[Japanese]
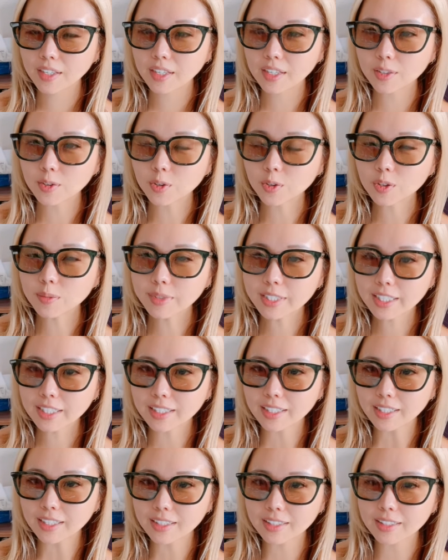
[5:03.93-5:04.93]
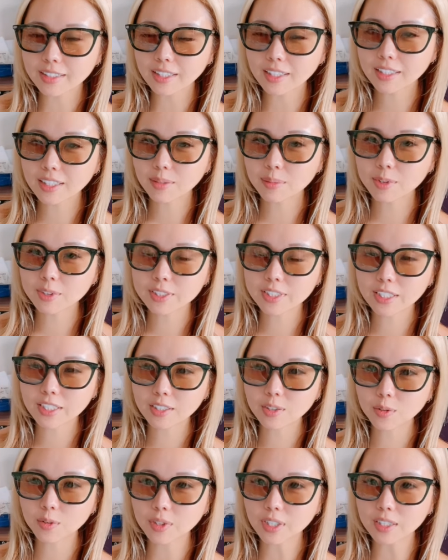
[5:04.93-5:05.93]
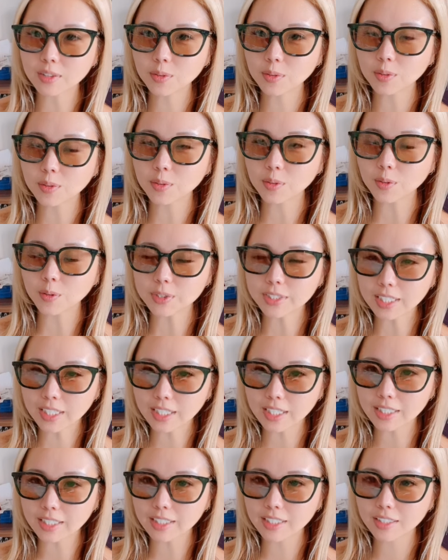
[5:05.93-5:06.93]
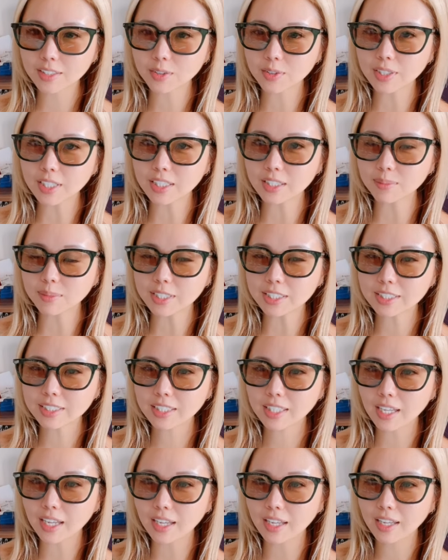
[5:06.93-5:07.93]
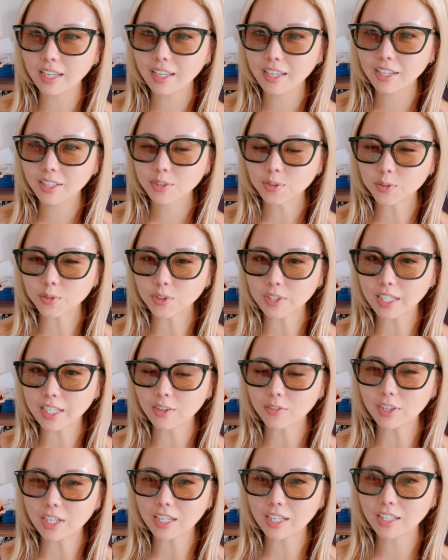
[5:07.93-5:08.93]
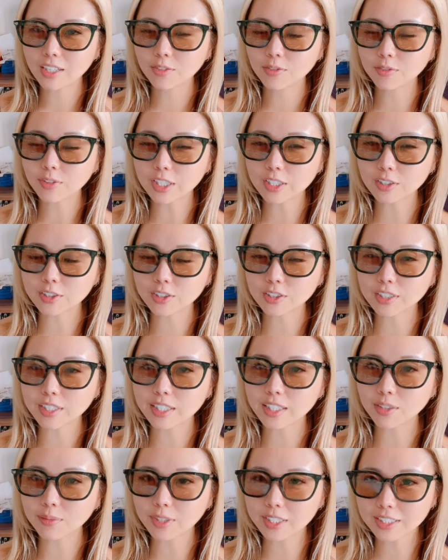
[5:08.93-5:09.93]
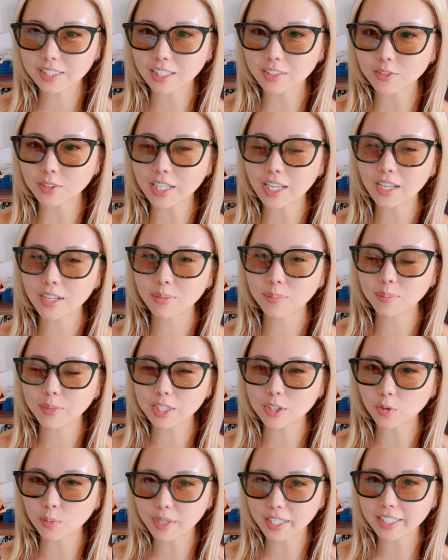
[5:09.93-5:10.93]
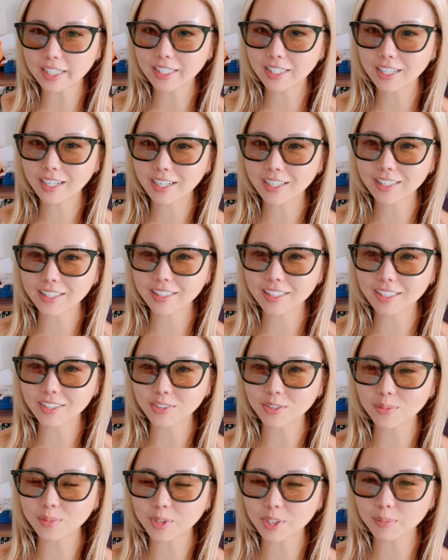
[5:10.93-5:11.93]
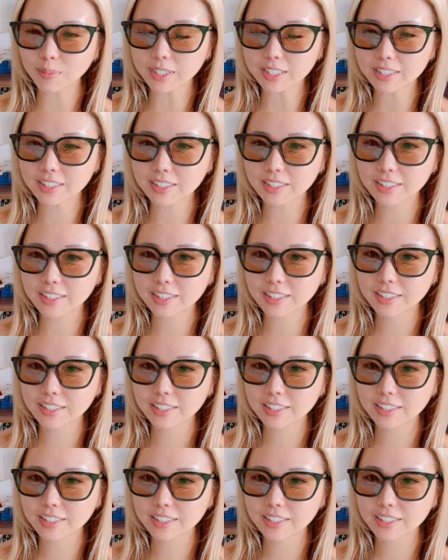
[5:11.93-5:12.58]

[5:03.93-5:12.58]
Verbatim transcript: ここまでがデータ分析動画のおさらいとなりまして、ここからは枠順が出ましたので、まとめに入りたいと思います。